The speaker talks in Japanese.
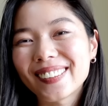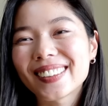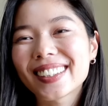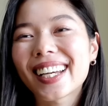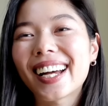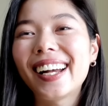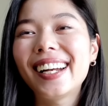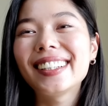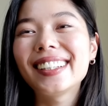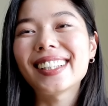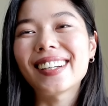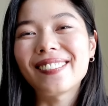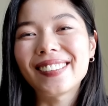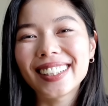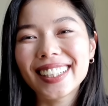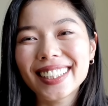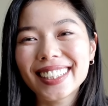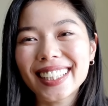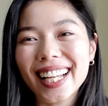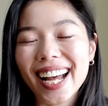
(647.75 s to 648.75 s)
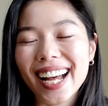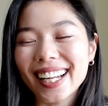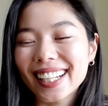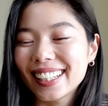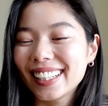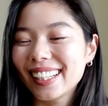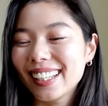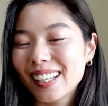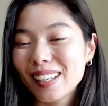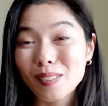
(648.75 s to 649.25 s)
お疲れ様でした。
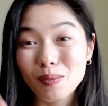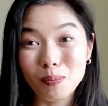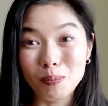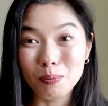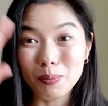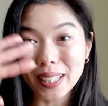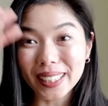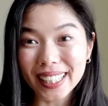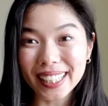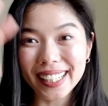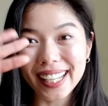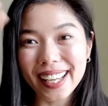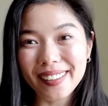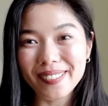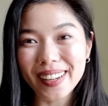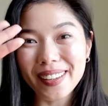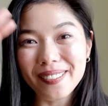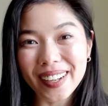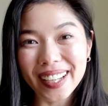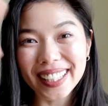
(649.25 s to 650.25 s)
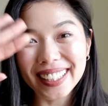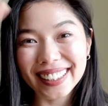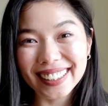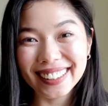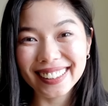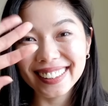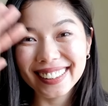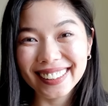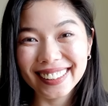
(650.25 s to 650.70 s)
またね。バイバイ。